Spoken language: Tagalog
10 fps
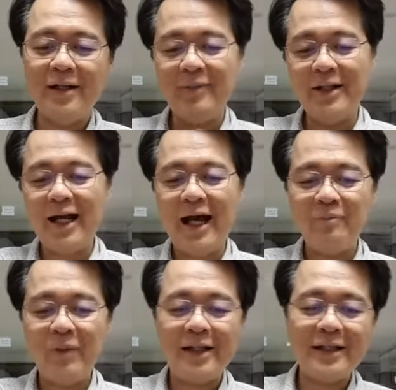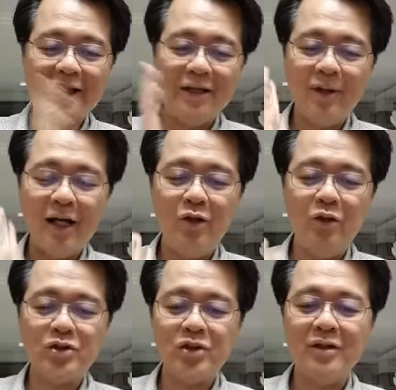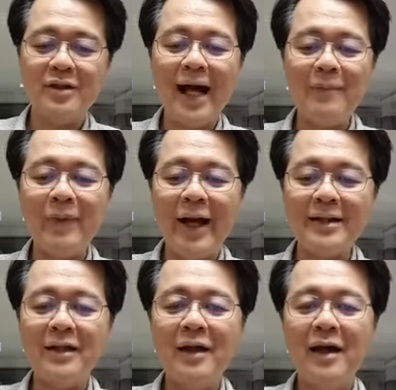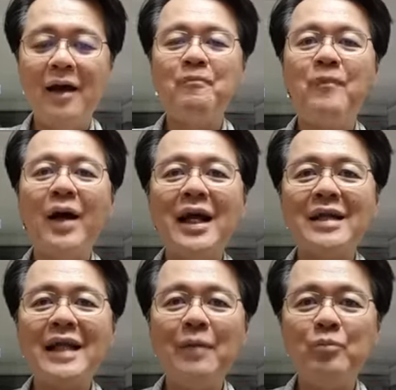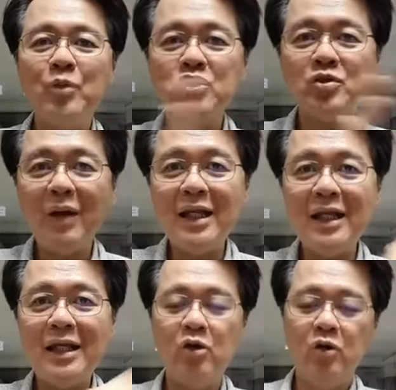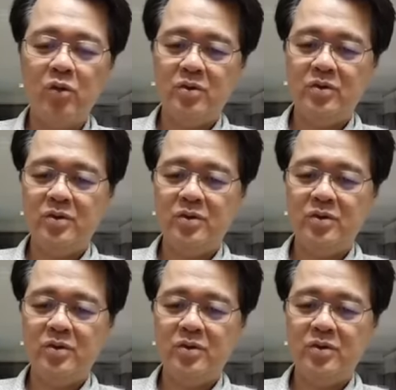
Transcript: Di ba nag-apply tayo ng mga lotion? Dapat, pagkatapos maligo.